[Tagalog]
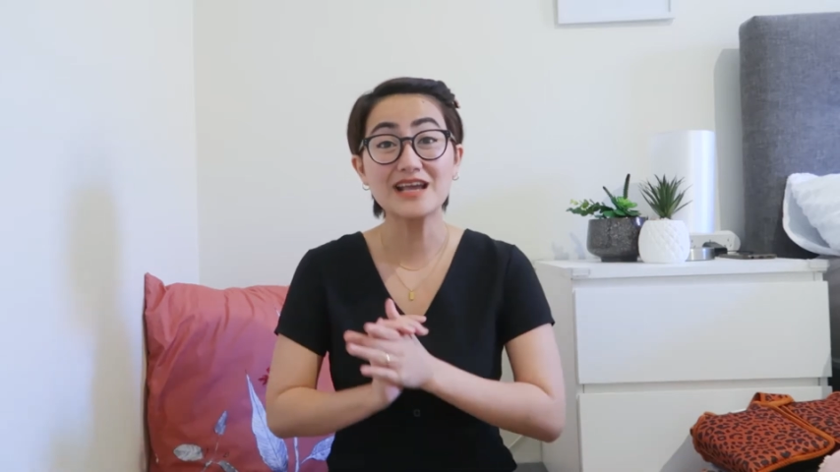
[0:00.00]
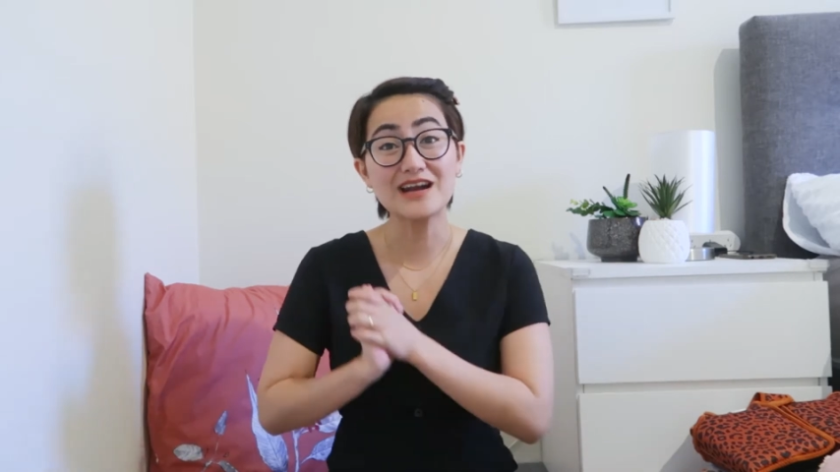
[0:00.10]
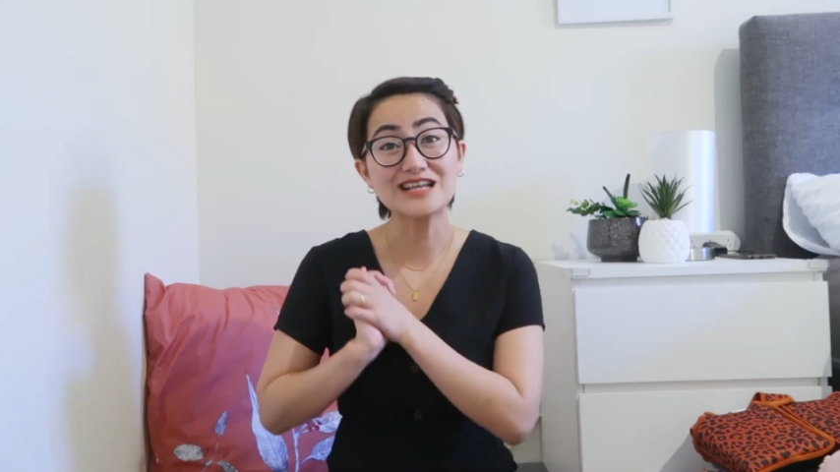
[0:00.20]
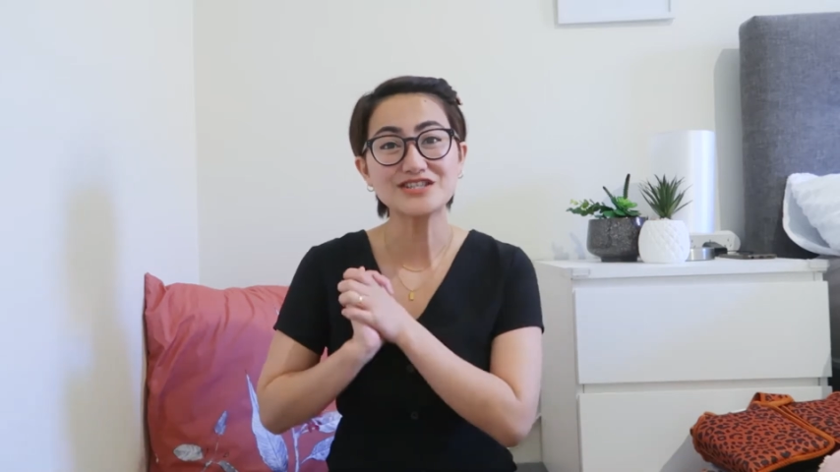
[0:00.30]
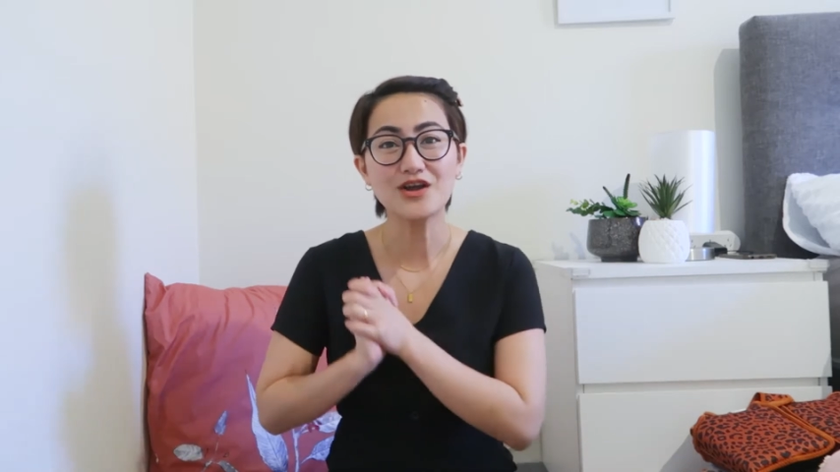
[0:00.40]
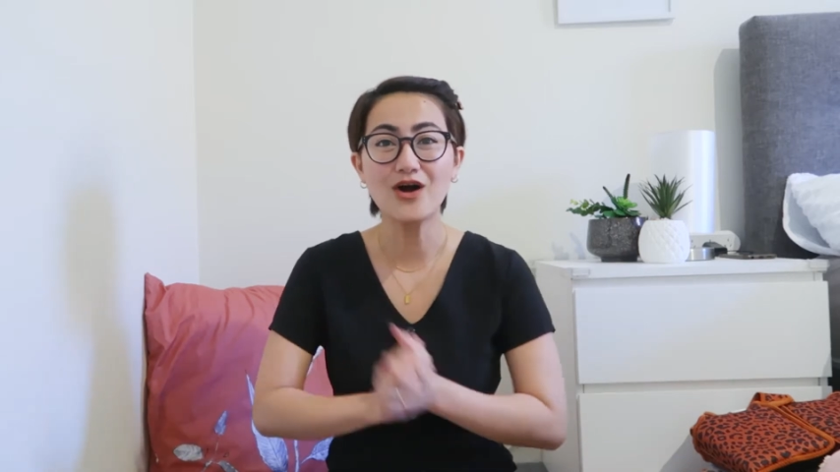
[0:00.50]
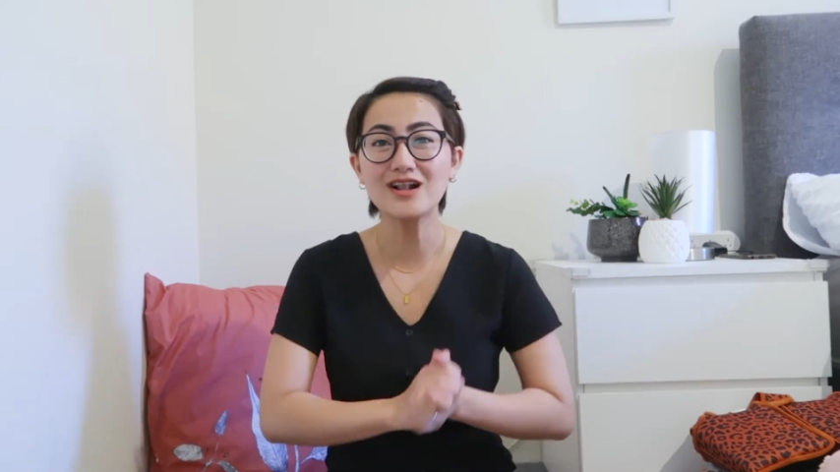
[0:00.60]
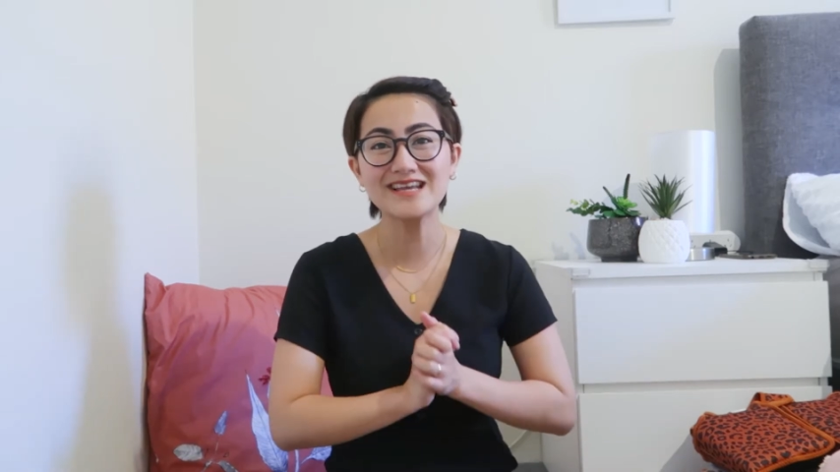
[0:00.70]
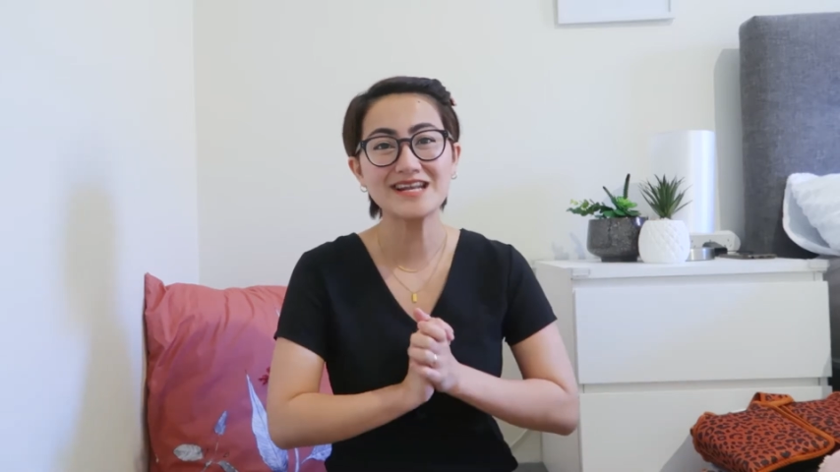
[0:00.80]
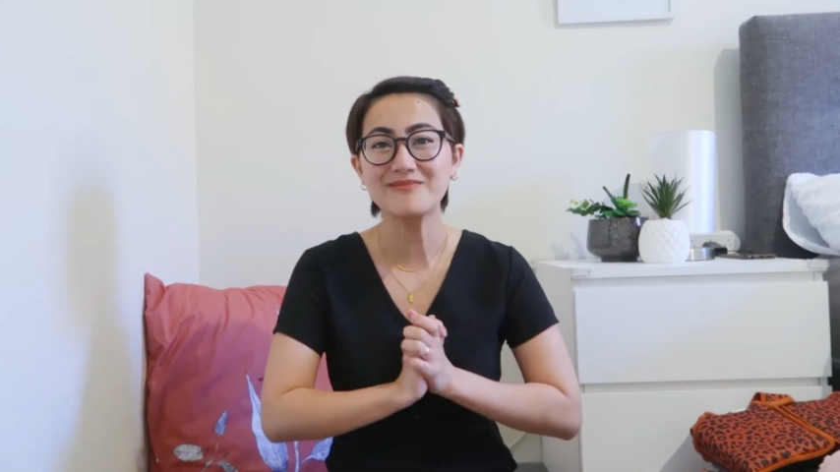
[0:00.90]
garage
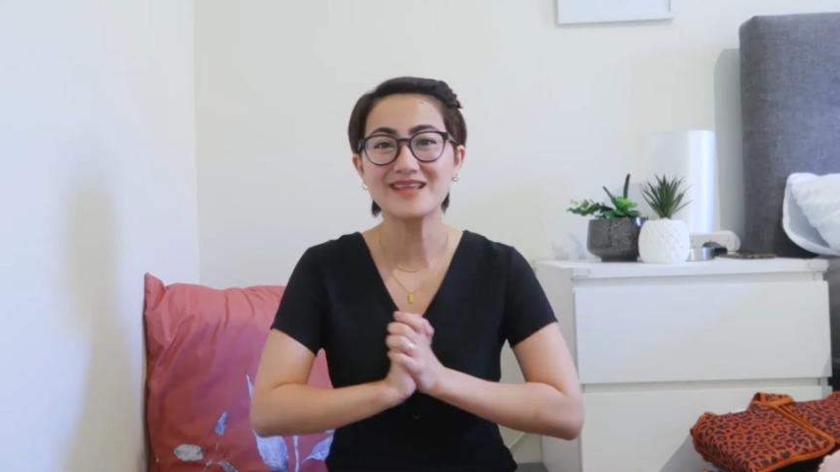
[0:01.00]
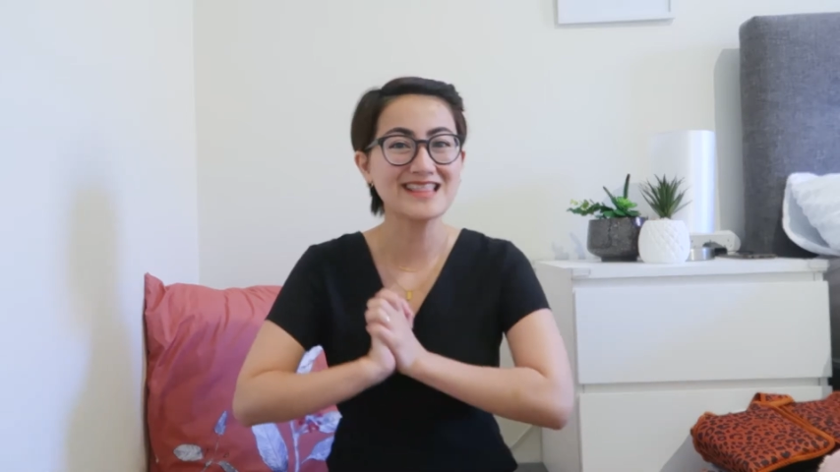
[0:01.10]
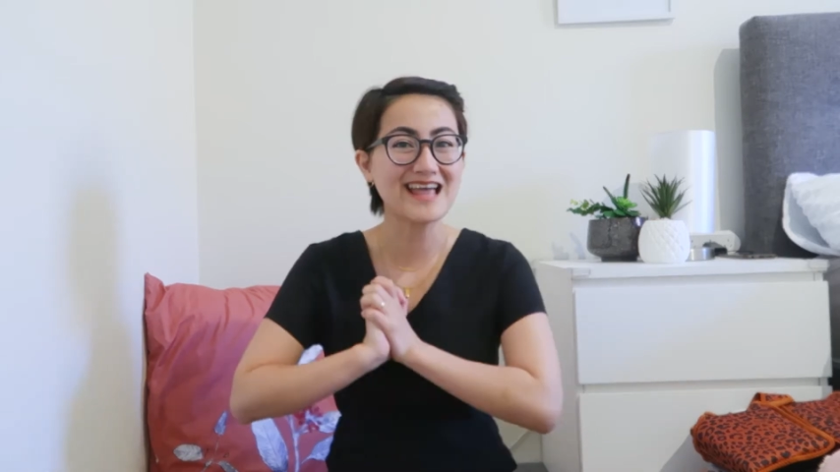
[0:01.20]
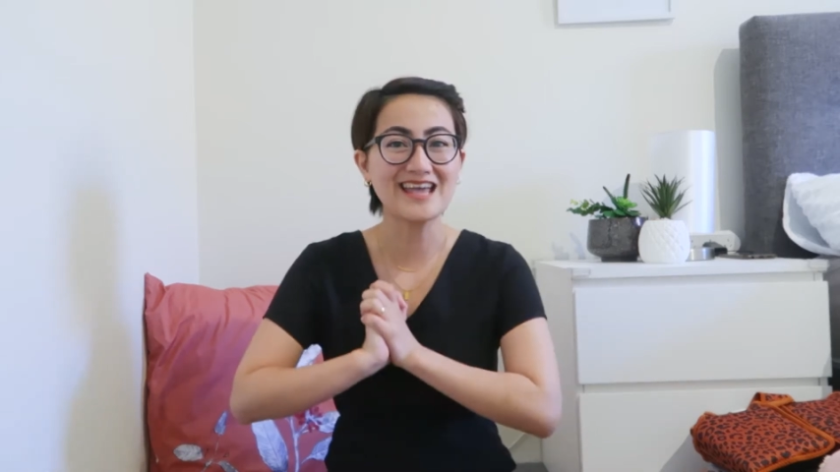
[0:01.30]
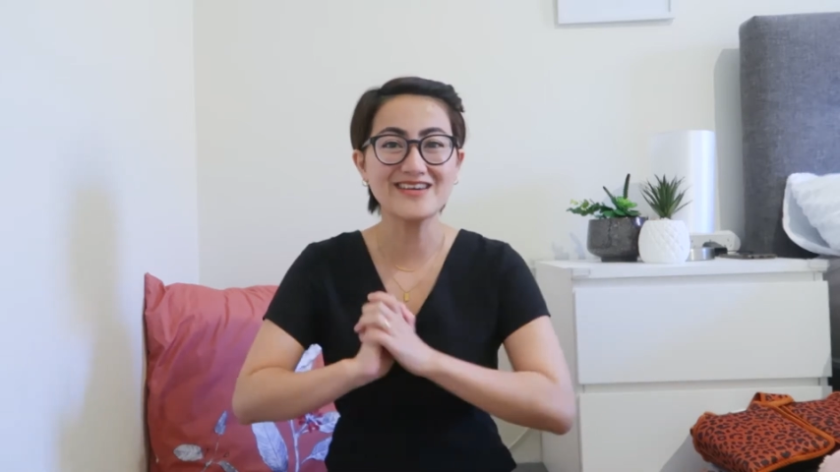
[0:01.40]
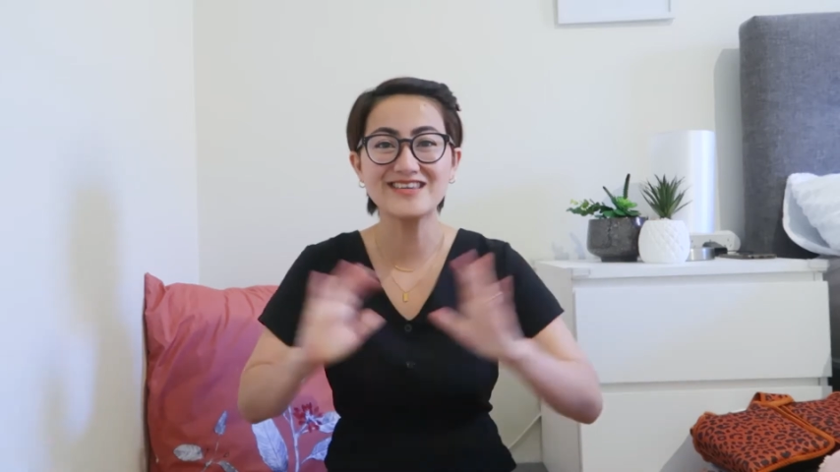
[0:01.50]
haul na naman tayo.